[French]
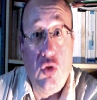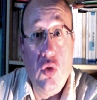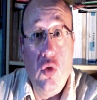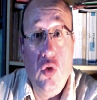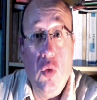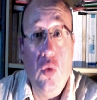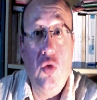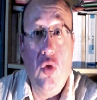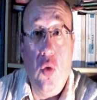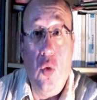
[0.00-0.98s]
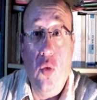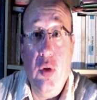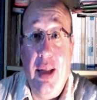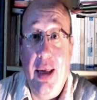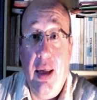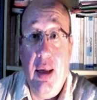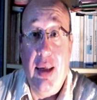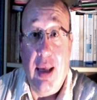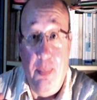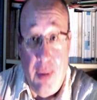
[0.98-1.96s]
ce dont on est
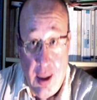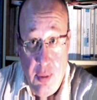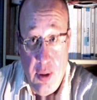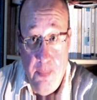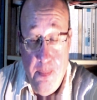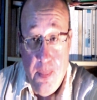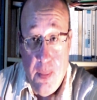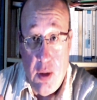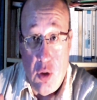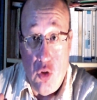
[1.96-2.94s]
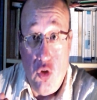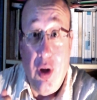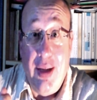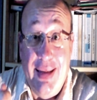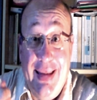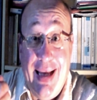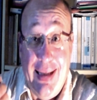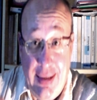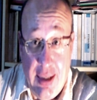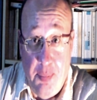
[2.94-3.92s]
capable
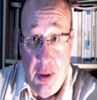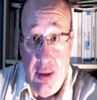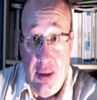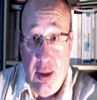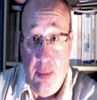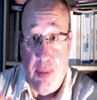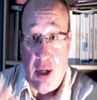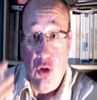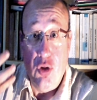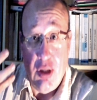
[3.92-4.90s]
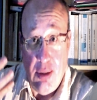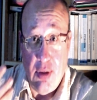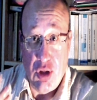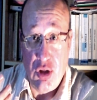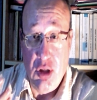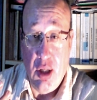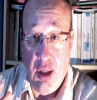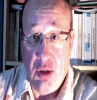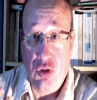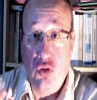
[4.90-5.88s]
d'interpréter par notre
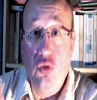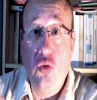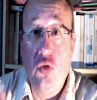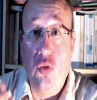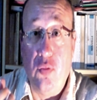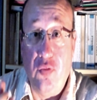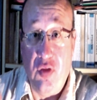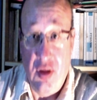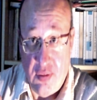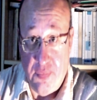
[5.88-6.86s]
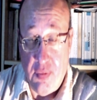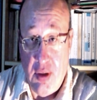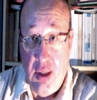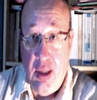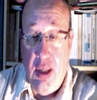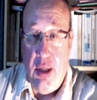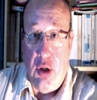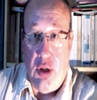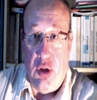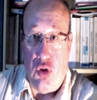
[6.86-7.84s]
imaginaire ce dont on vit.
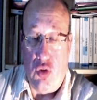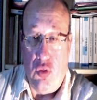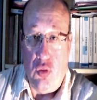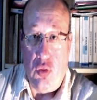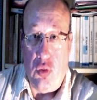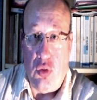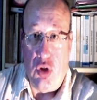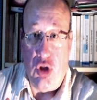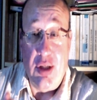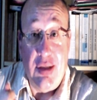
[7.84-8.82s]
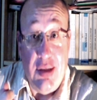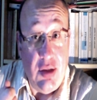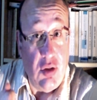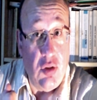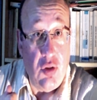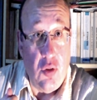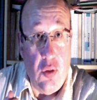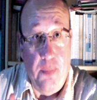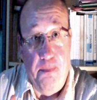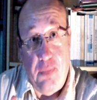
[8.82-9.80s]

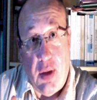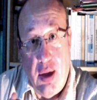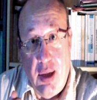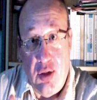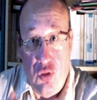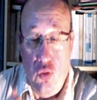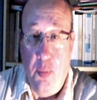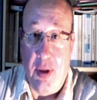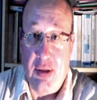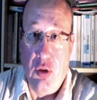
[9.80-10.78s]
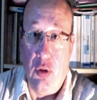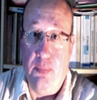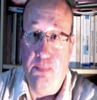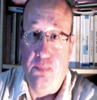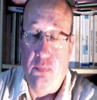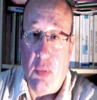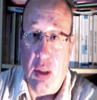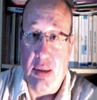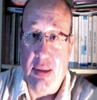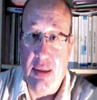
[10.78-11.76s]
J'insiste euh, là-dessus parce que
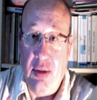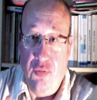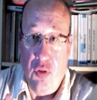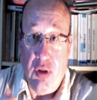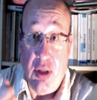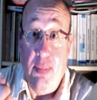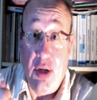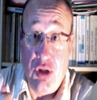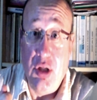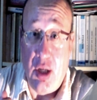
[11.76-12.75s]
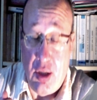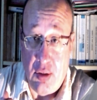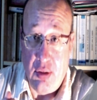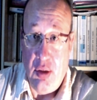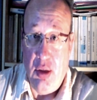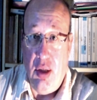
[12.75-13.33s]
si votre imaginaire